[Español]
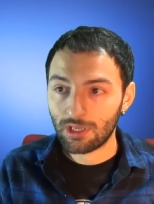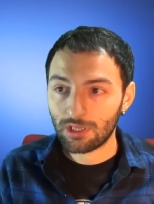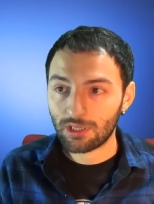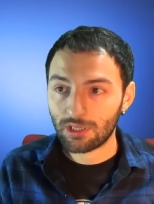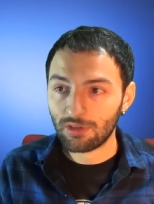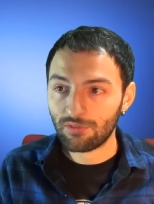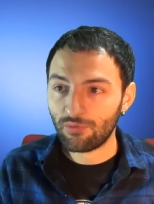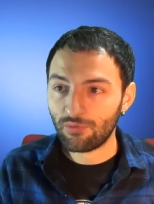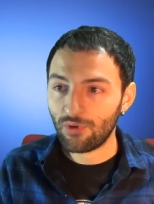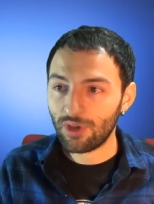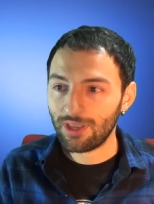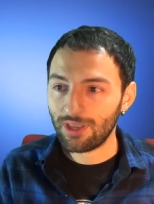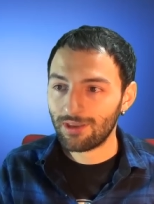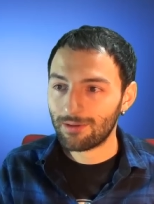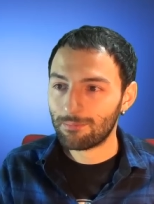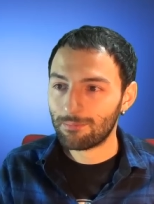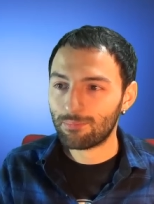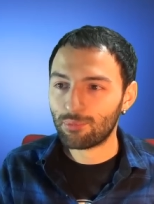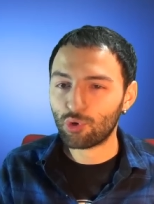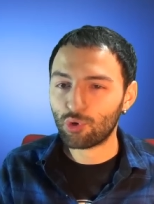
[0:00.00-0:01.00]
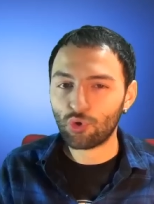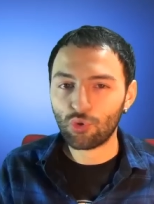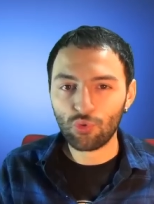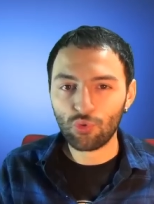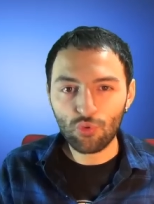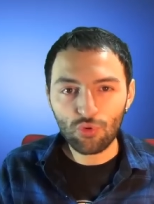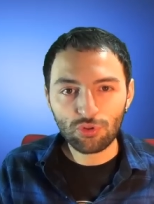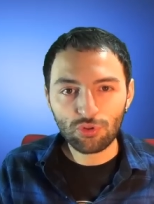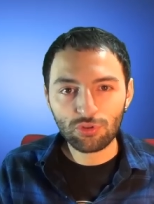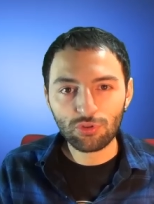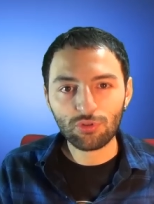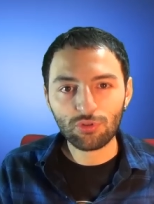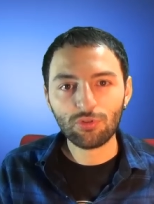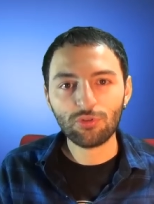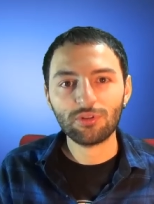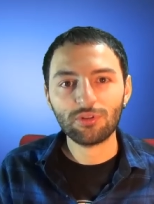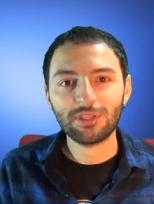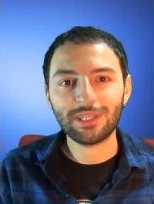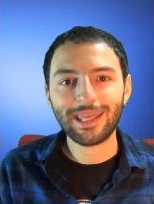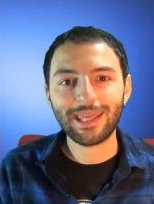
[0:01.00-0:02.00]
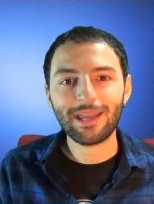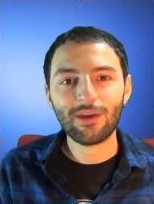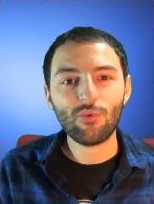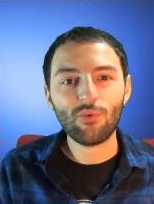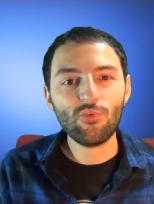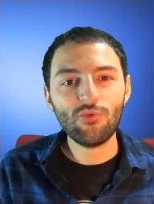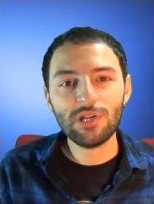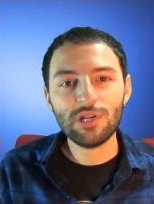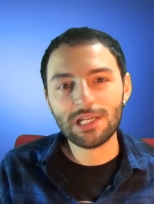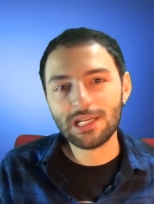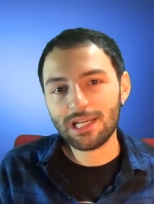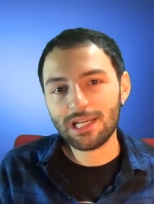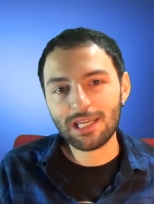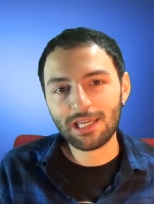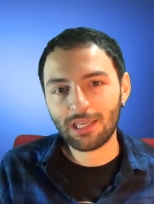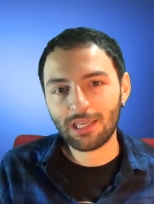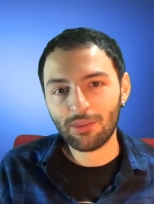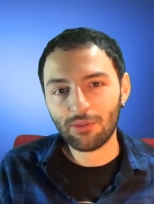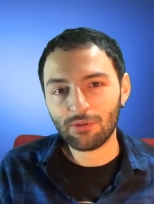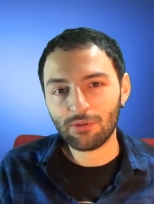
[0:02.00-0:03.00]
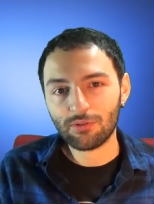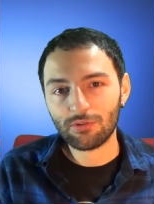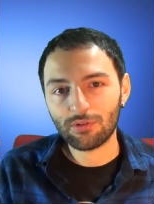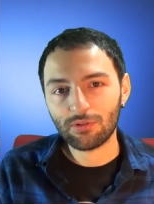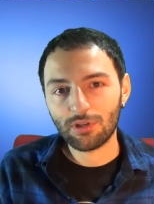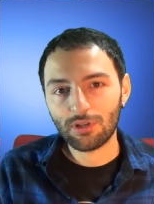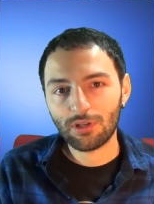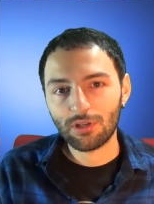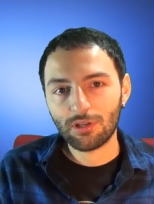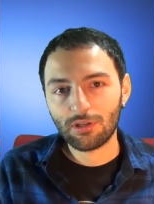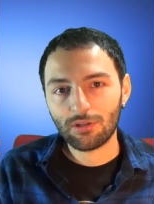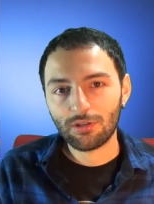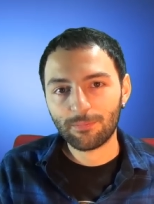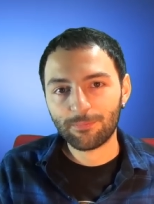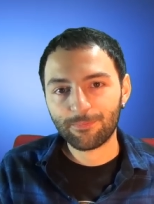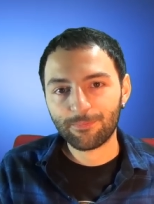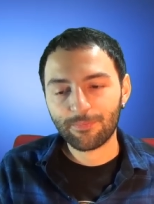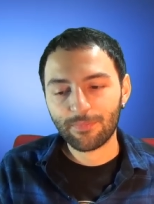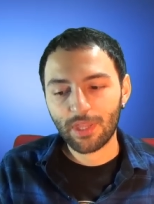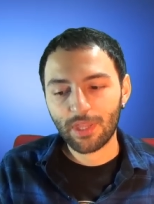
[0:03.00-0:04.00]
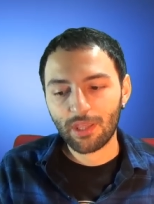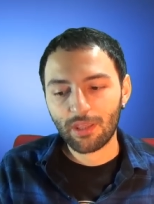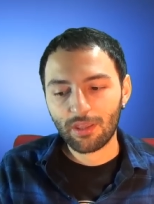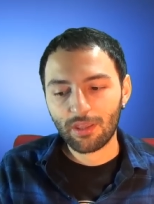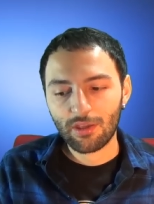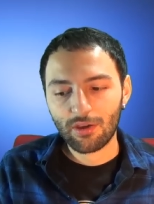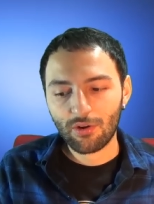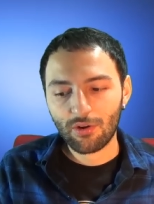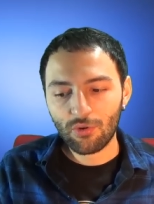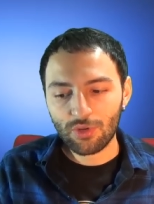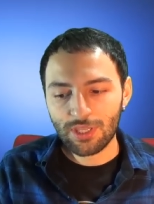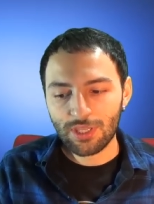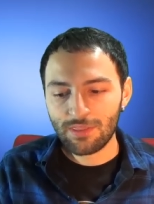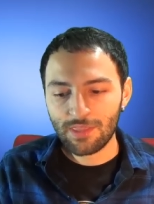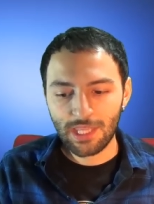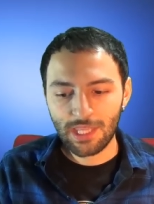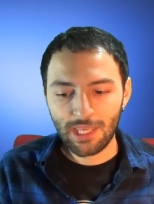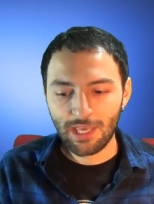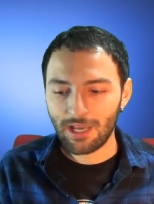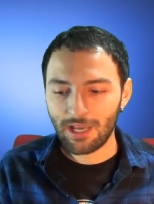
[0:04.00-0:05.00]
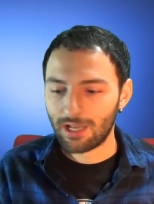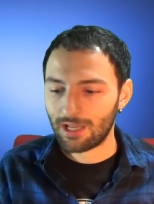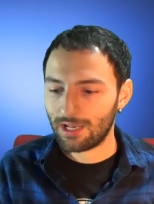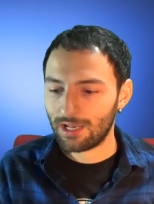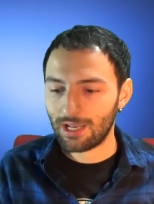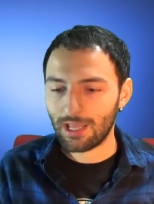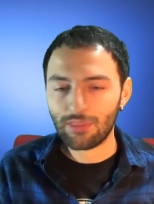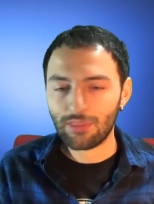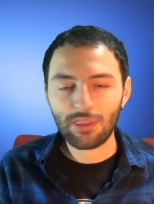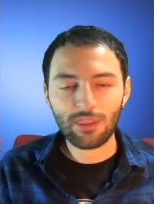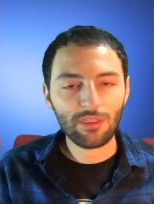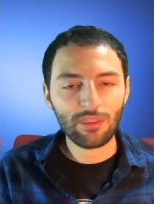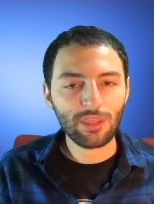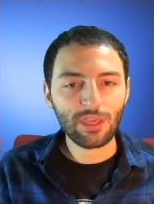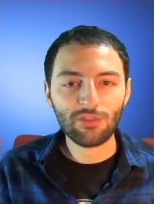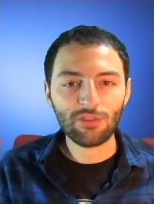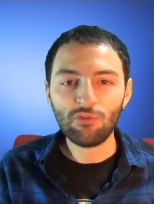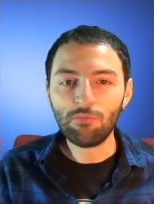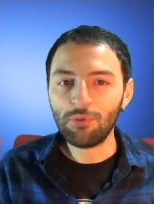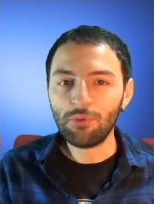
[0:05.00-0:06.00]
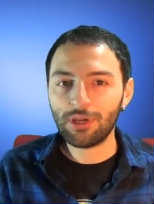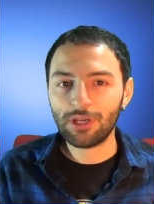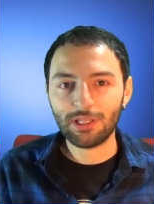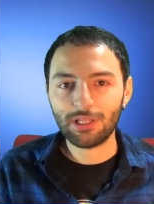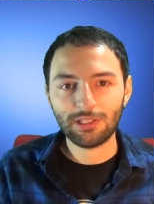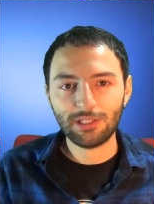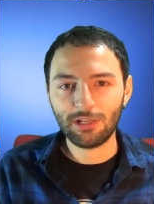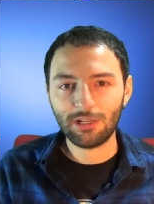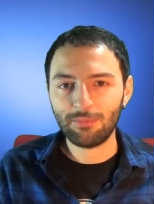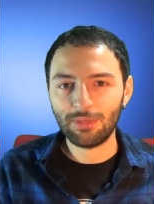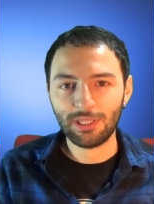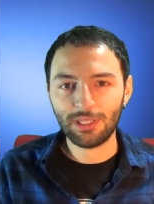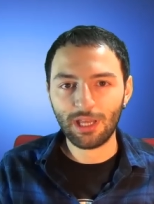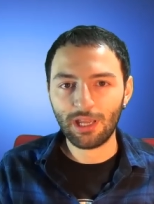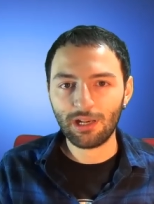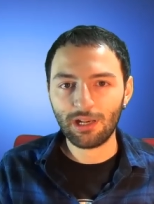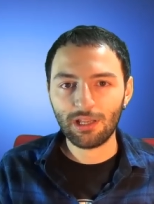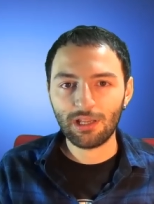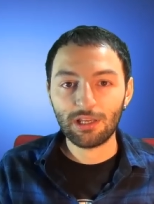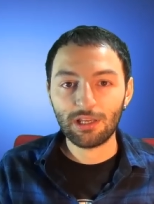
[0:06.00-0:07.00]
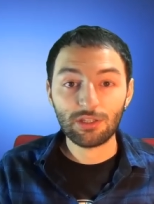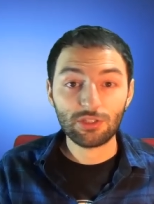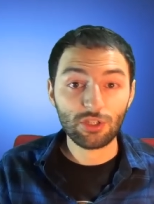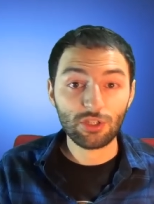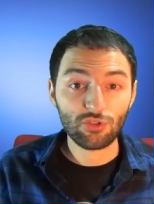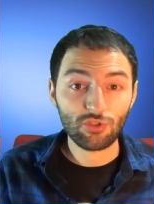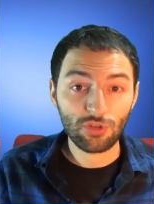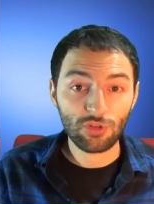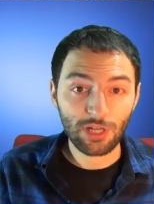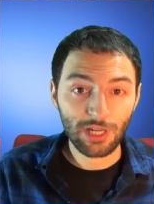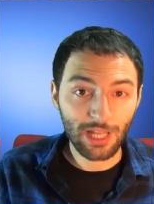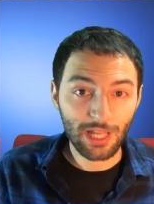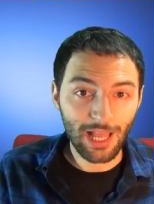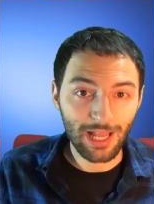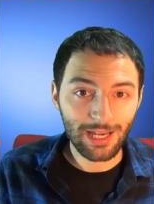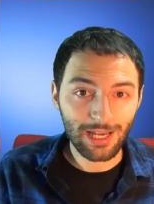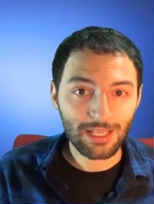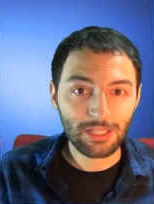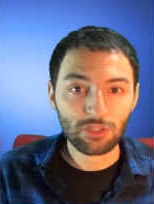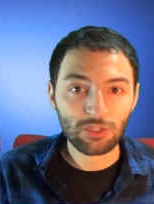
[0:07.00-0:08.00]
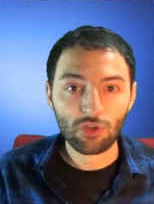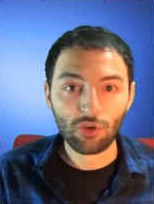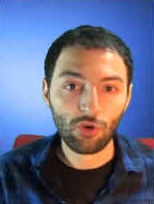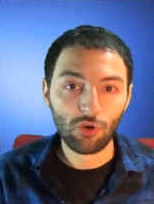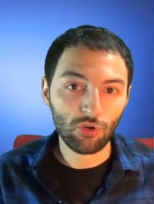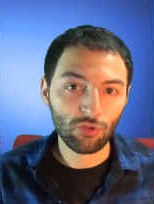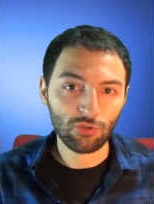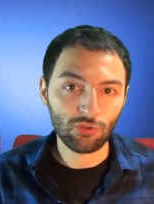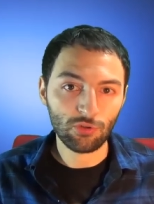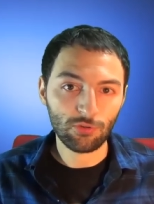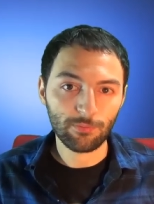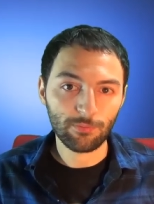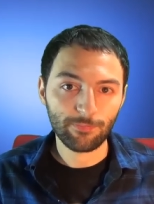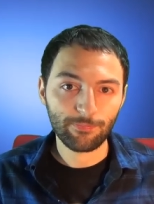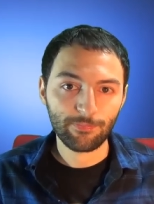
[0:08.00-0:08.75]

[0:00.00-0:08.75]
que fue producto de un líquido. Hoy en día la ciencia no puede determinar si son reales o no.